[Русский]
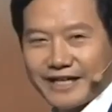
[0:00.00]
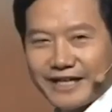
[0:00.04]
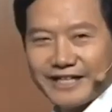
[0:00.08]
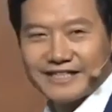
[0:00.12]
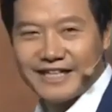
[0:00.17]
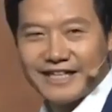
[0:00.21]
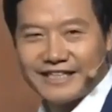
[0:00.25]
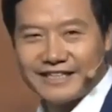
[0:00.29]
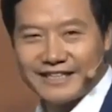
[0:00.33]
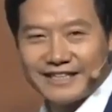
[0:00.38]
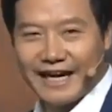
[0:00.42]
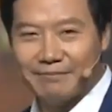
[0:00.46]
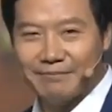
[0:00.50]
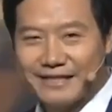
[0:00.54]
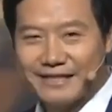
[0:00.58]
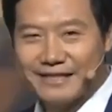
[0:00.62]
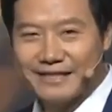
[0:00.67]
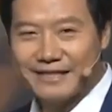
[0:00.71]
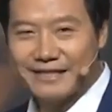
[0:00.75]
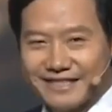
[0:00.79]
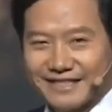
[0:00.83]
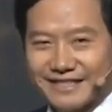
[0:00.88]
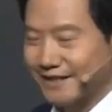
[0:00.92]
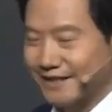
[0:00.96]
Quick
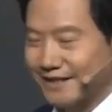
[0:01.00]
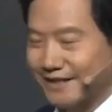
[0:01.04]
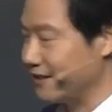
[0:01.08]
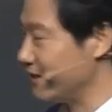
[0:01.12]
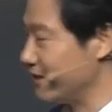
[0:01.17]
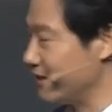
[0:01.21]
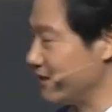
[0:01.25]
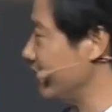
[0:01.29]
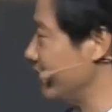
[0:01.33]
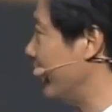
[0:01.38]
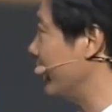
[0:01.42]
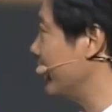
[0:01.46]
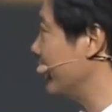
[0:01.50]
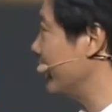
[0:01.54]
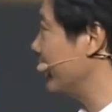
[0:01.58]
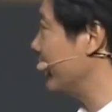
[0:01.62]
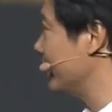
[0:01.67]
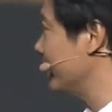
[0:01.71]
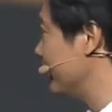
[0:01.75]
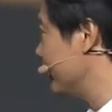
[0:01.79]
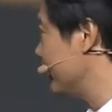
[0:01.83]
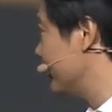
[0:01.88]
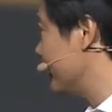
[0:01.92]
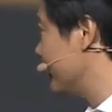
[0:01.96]
Charge 4
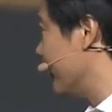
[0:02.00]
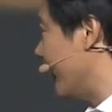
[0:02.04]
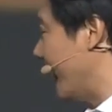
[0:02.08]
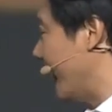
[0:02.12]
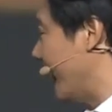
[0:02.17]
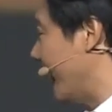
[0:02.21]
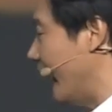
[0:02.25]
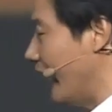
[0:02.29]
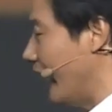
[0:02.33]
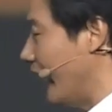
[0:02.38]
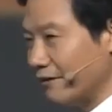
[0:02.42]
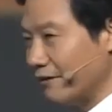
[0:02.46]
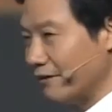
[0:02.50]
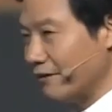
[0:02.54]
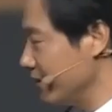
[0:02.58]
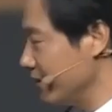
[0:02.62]
поколения даже с